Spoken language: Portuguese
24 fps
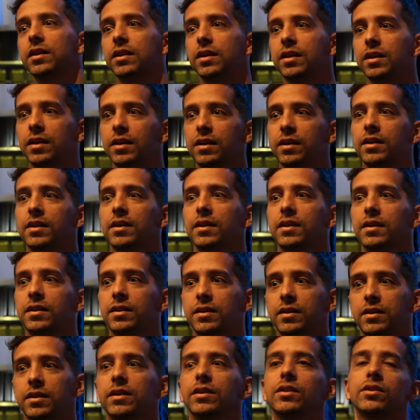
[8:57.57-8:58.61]
mas só esses
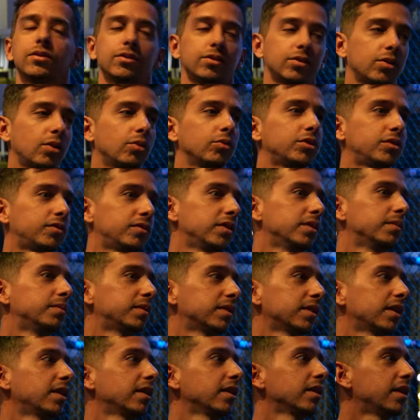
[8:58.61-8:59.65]
Só os VIPs,
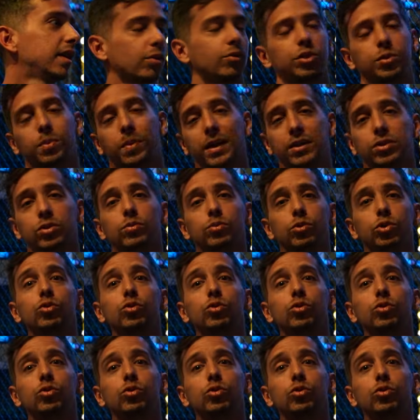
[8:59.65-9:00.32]
é. é. Então, um espaço